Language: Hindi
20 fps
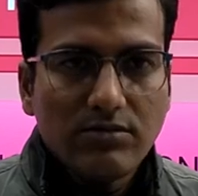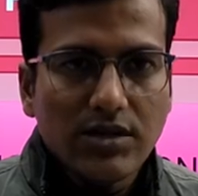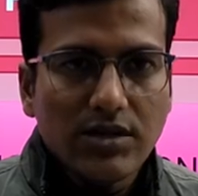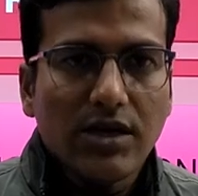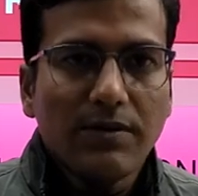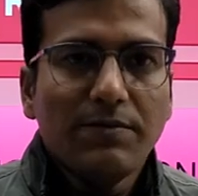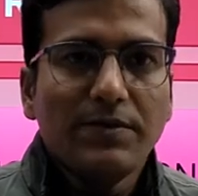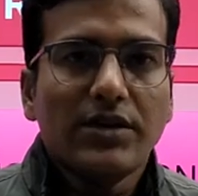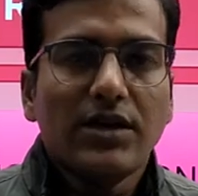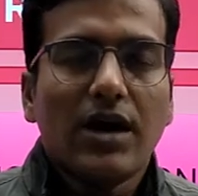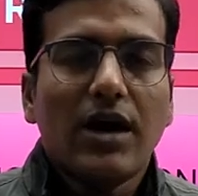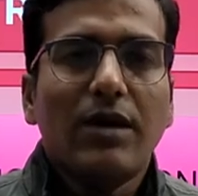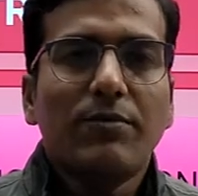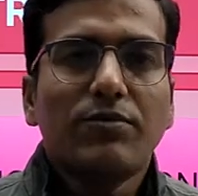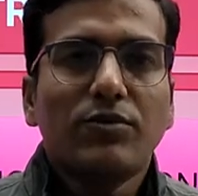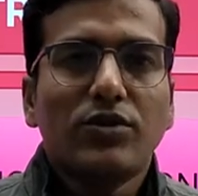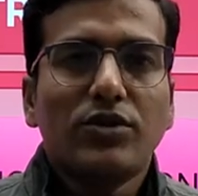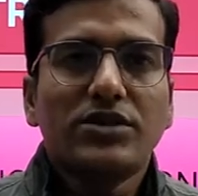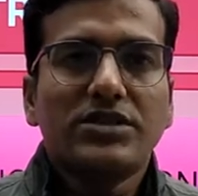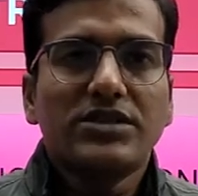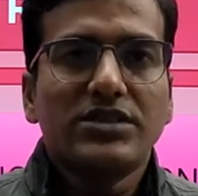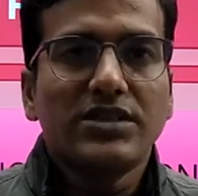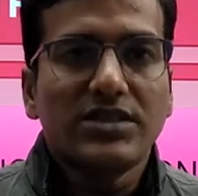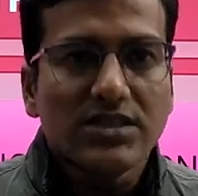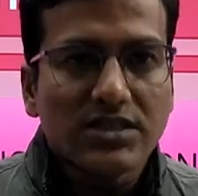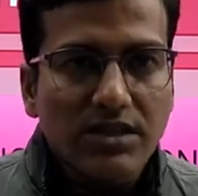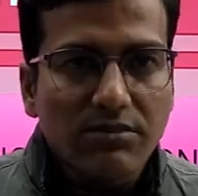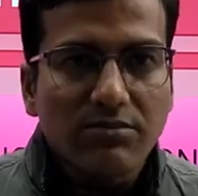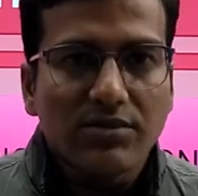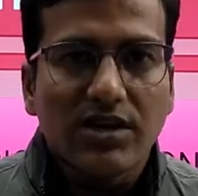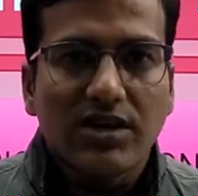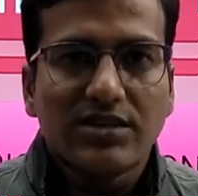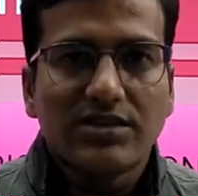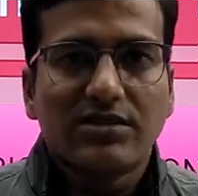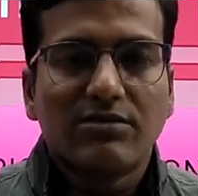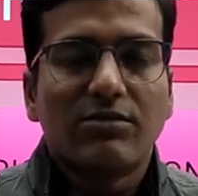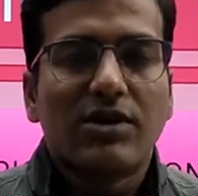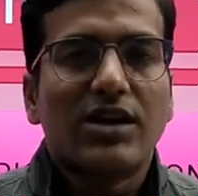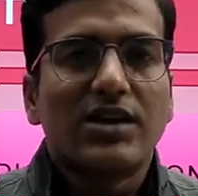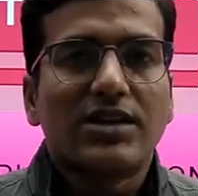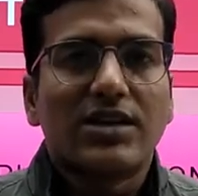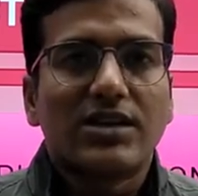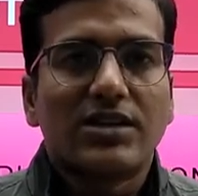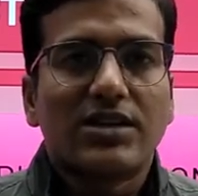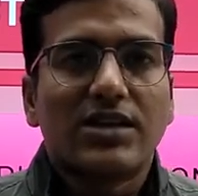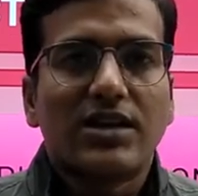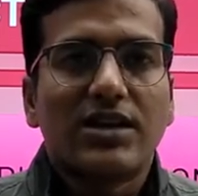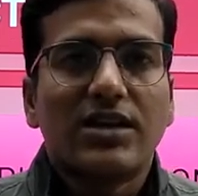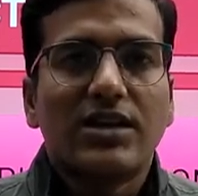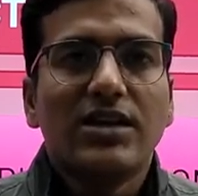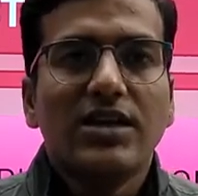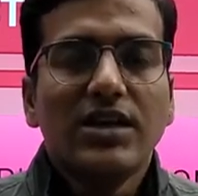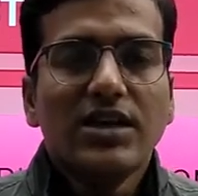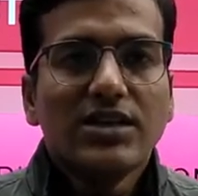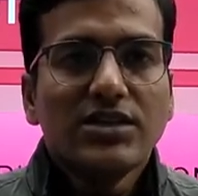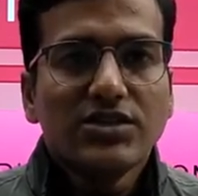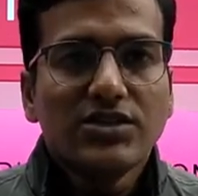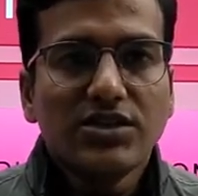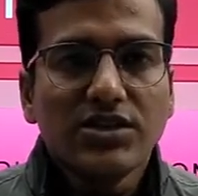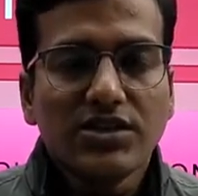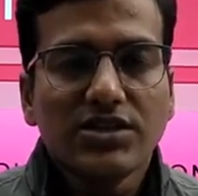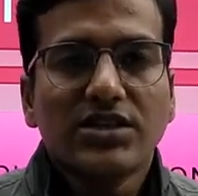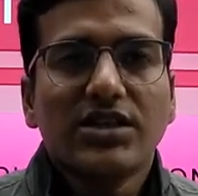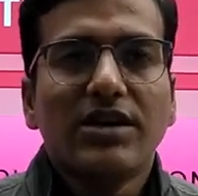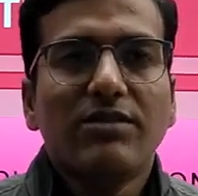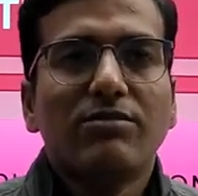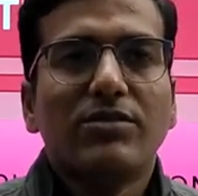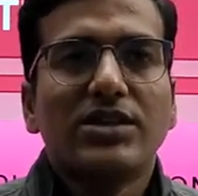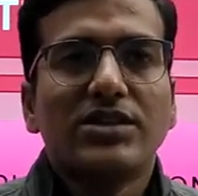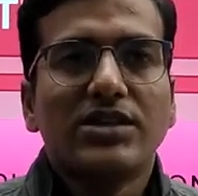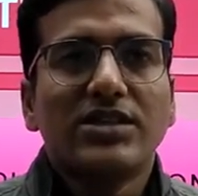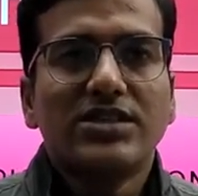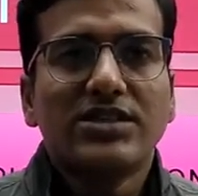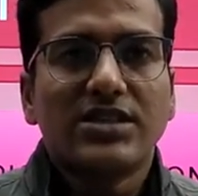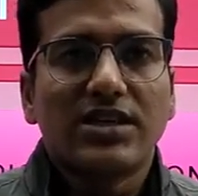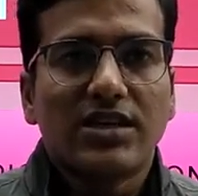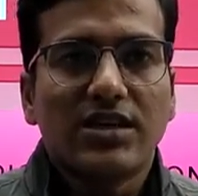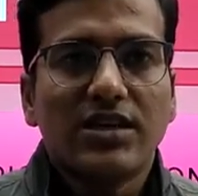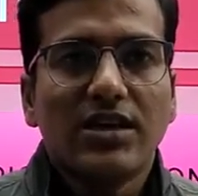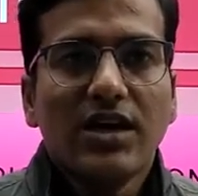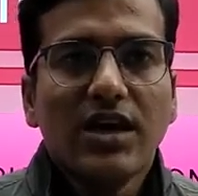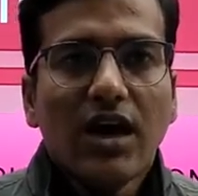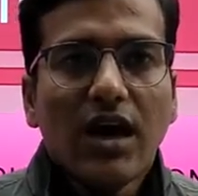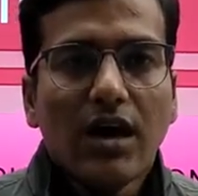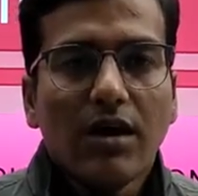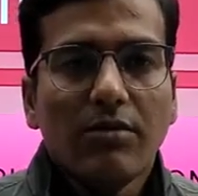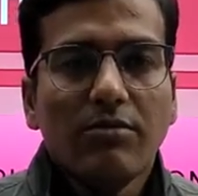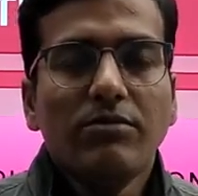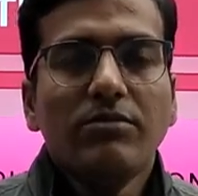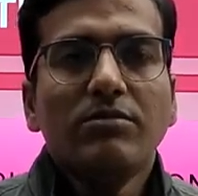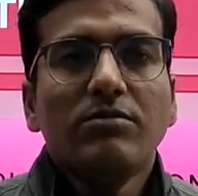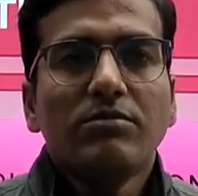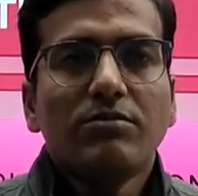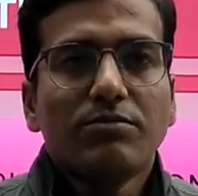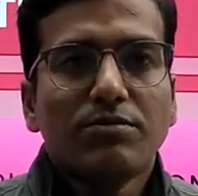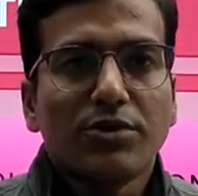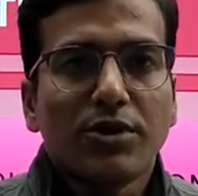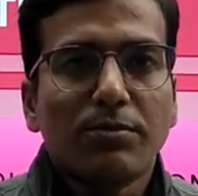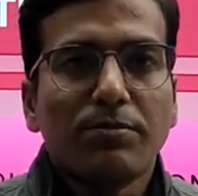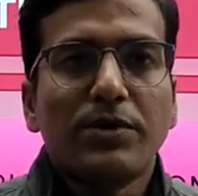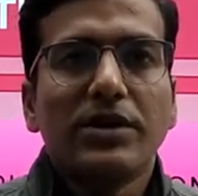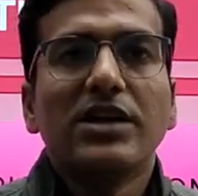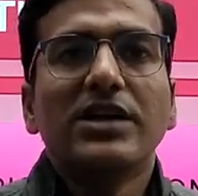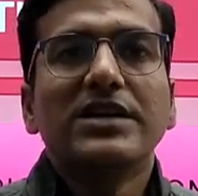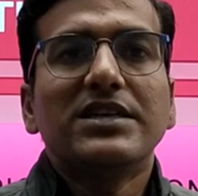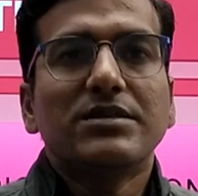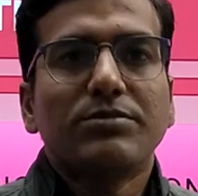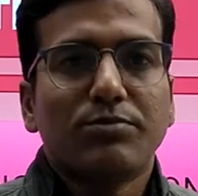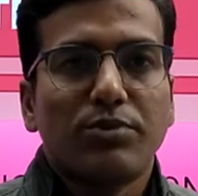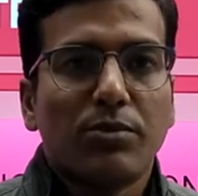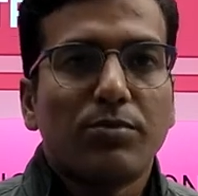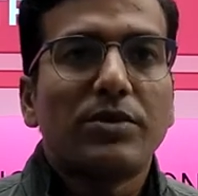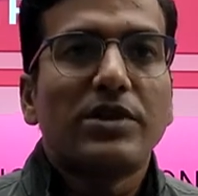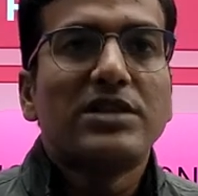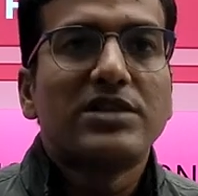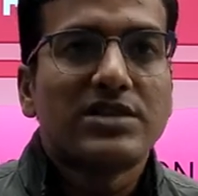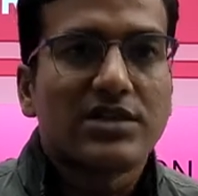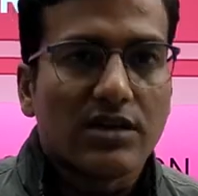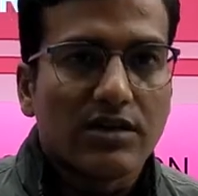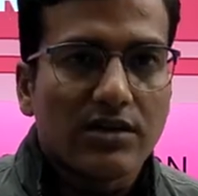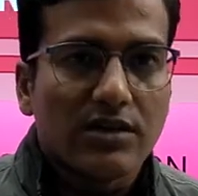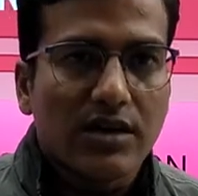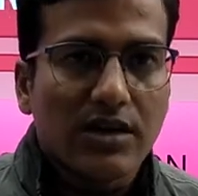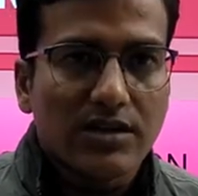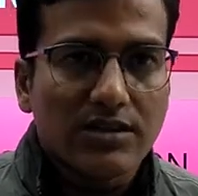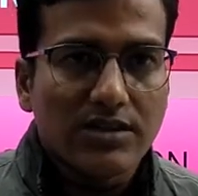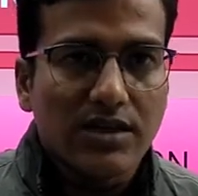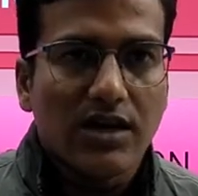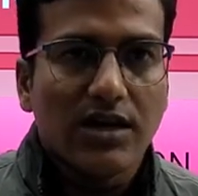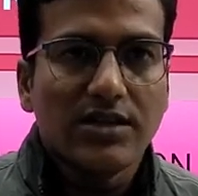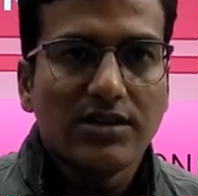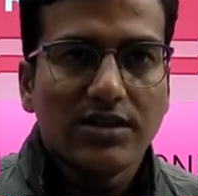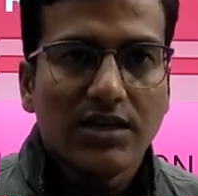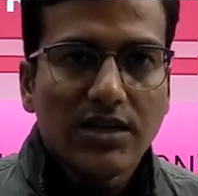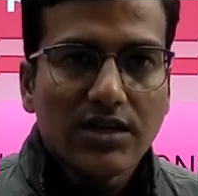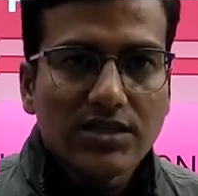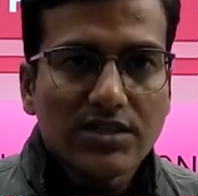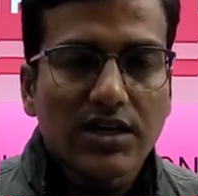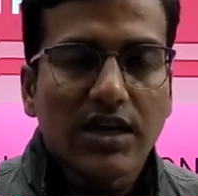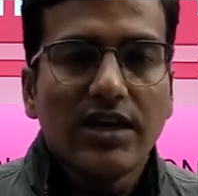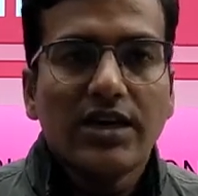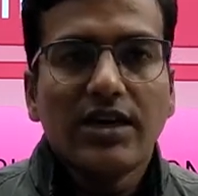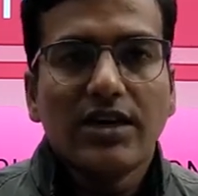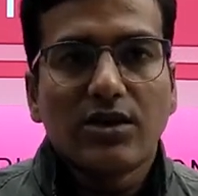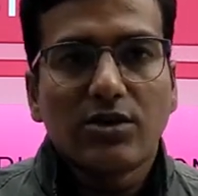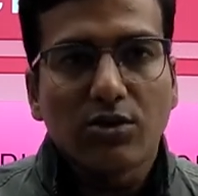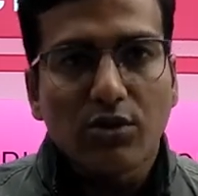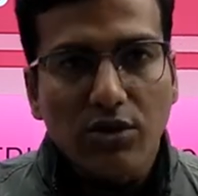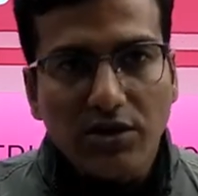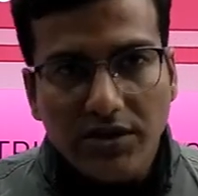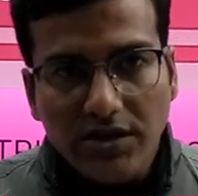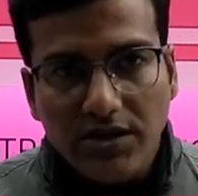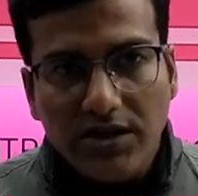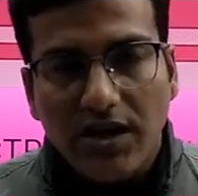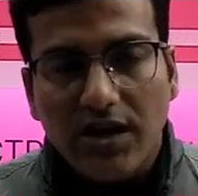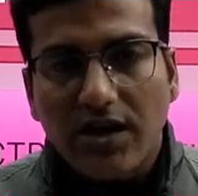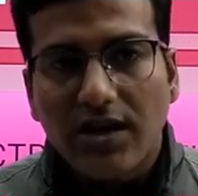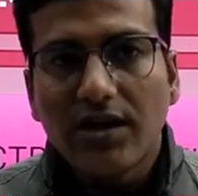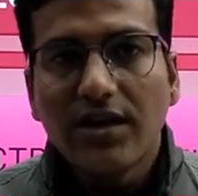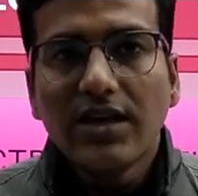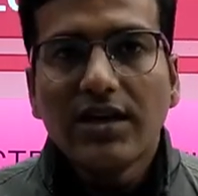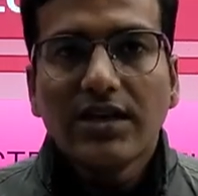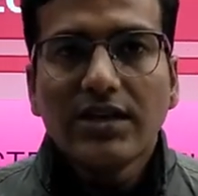या फिर आप कोई सिस्टम का इस्तेमाल करते हैं जिसके मदद से हम प्रोपलेश प्रोपल्सन अर्थात चाहे ड्राइंग का